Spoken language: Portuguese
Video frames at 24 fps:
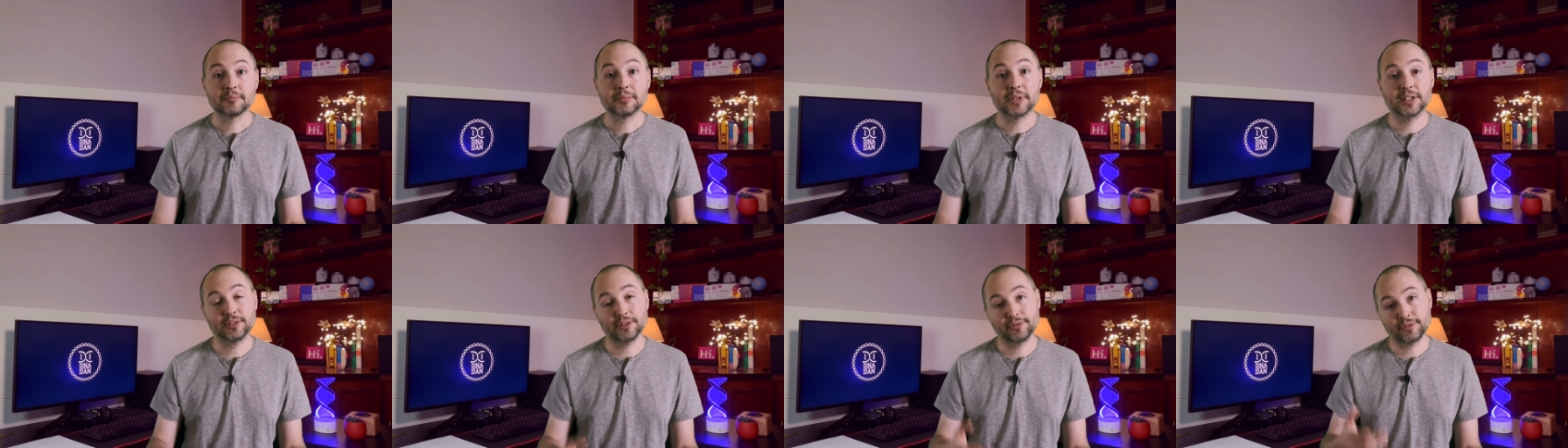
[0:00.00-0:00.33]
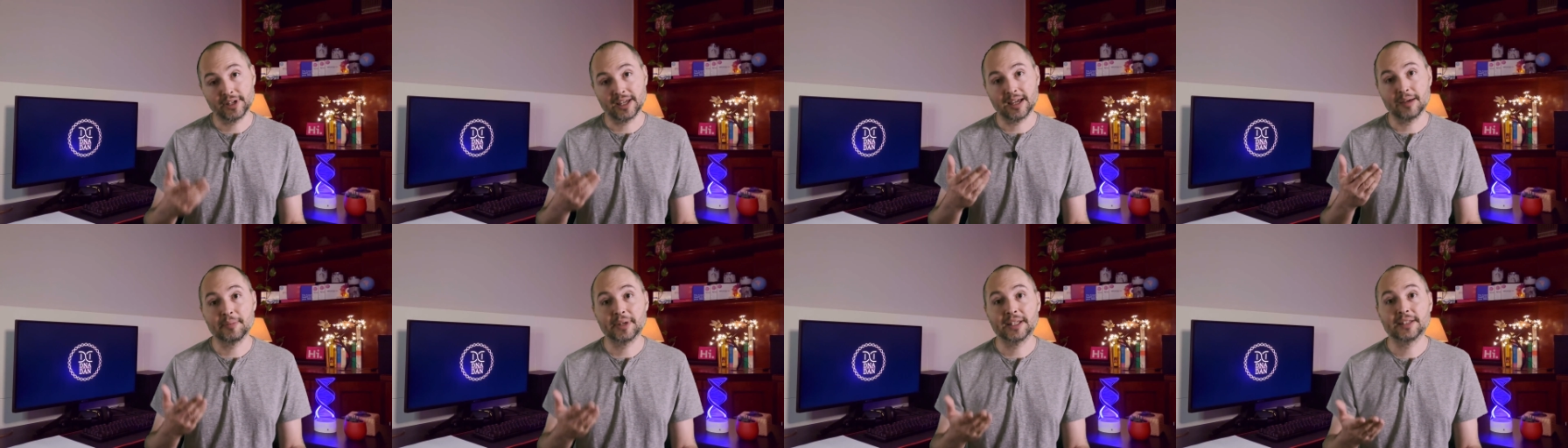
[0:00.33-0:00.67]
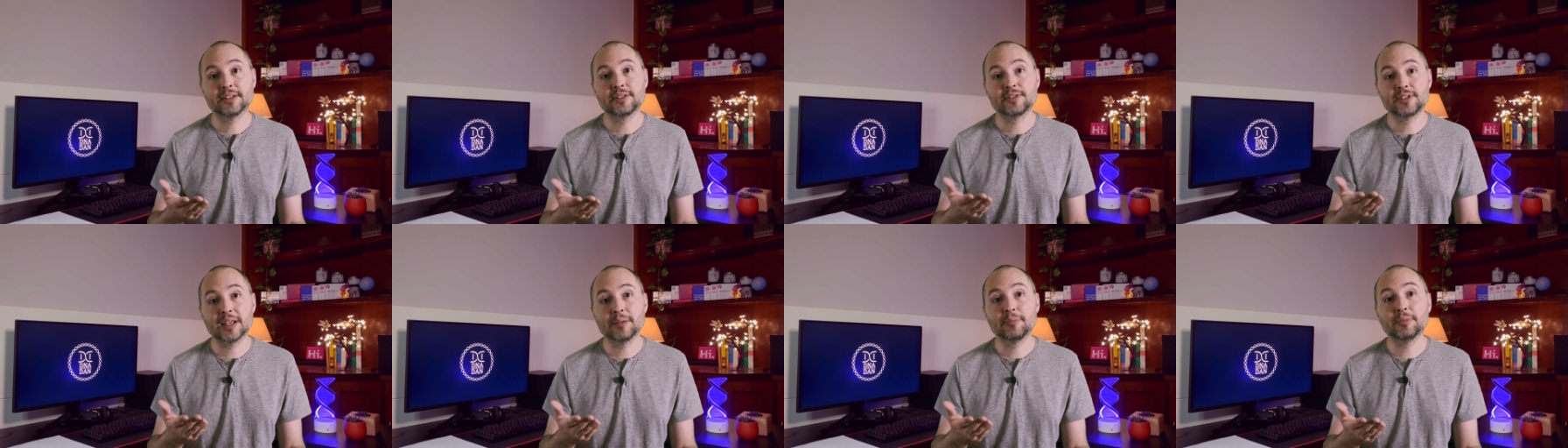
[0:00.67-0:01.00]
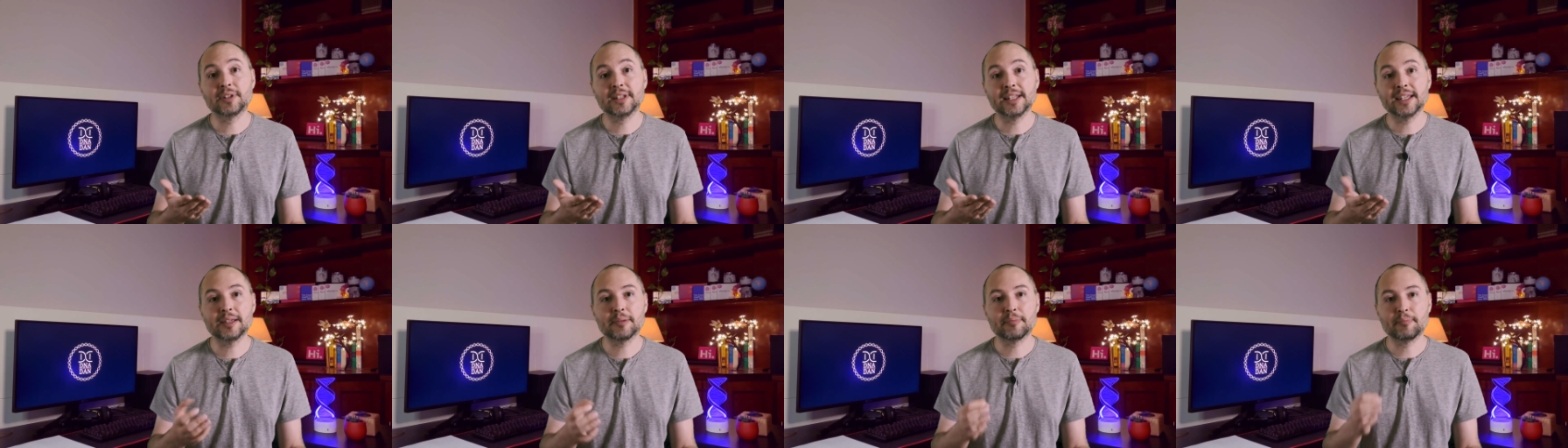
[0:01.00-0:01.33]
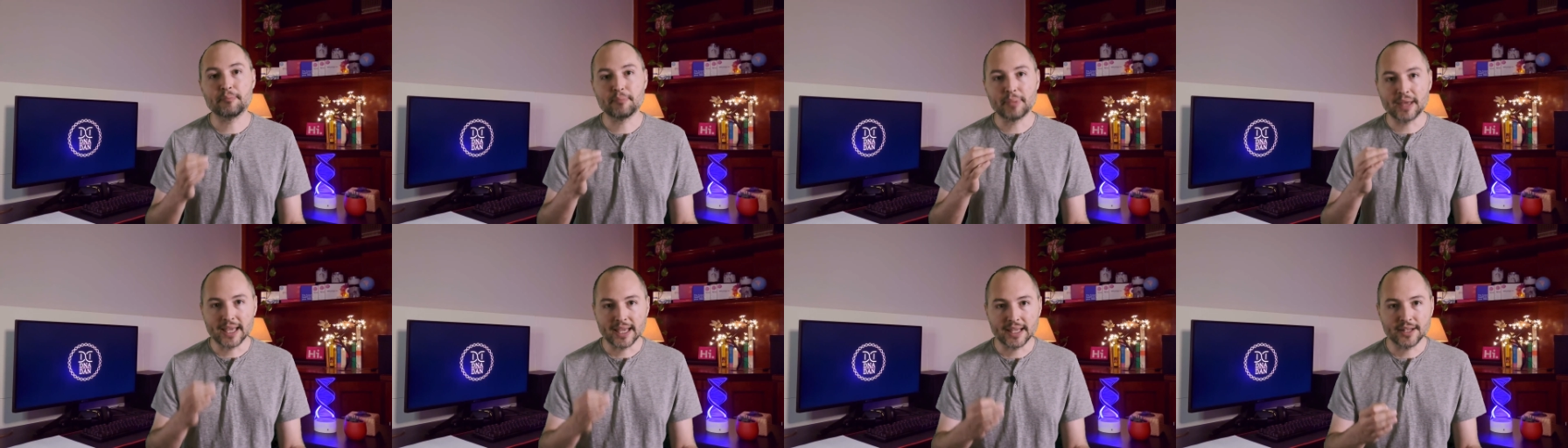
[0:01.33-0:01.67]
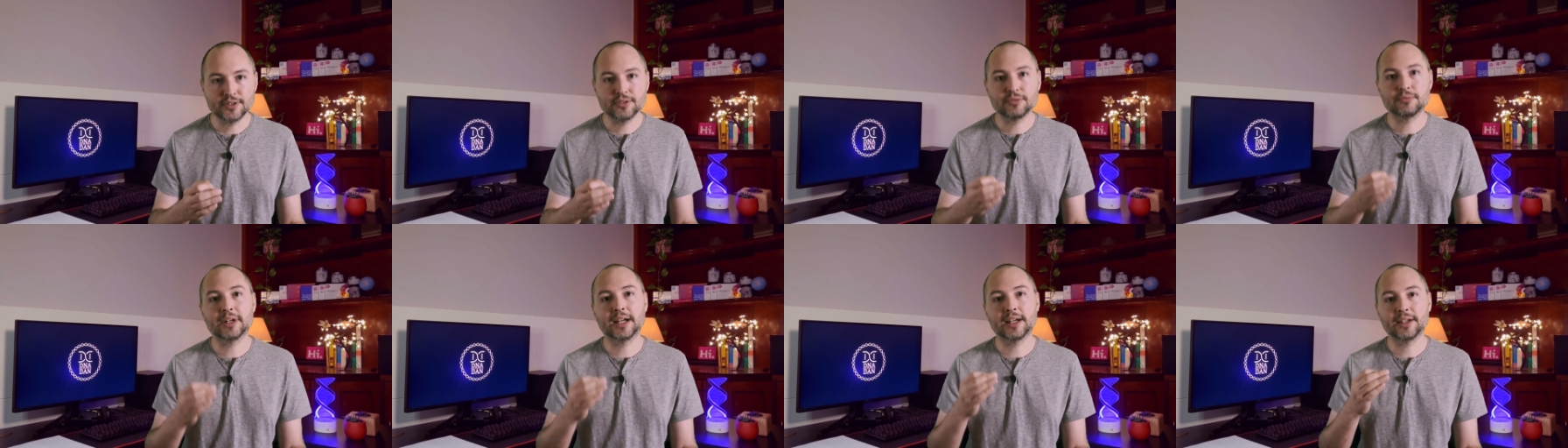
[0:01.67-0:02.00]
Mas a ferramenta James Leak
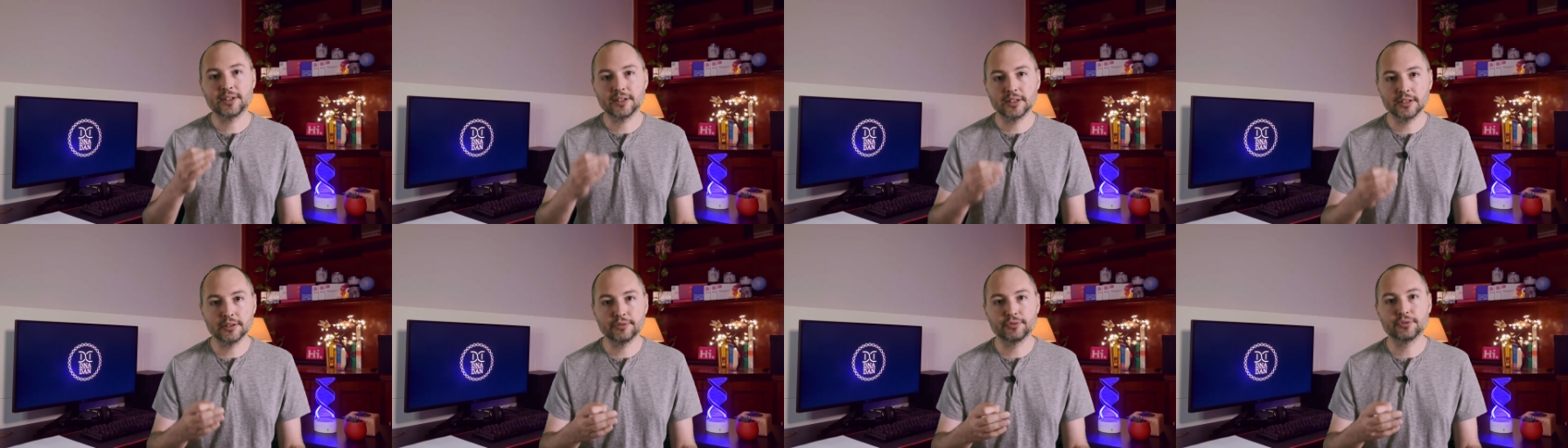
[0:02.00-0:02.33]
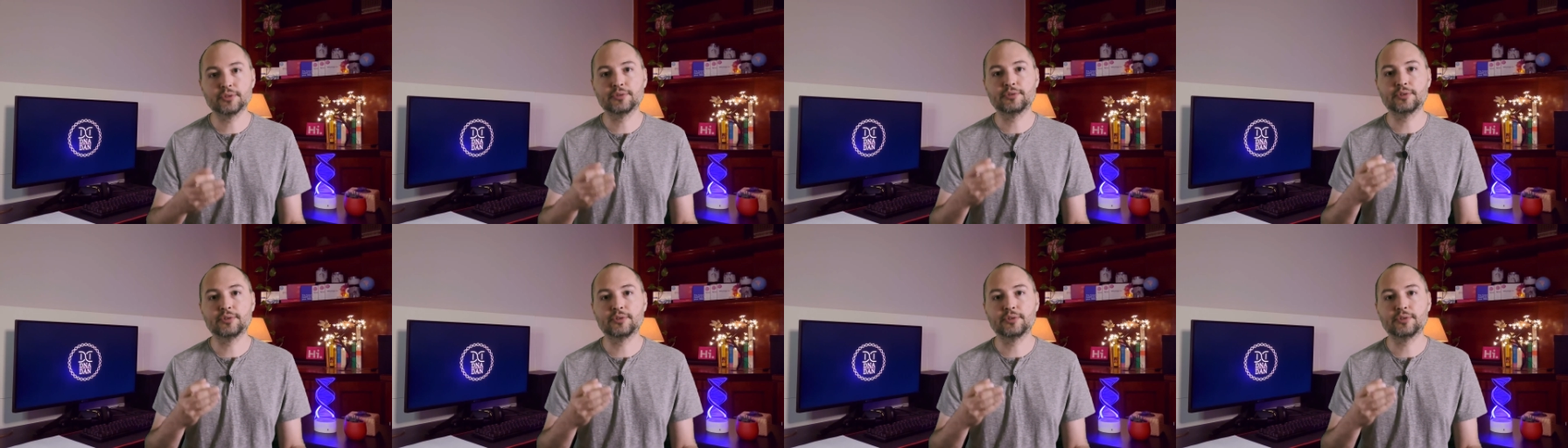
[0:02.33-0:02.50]
pede um arquivo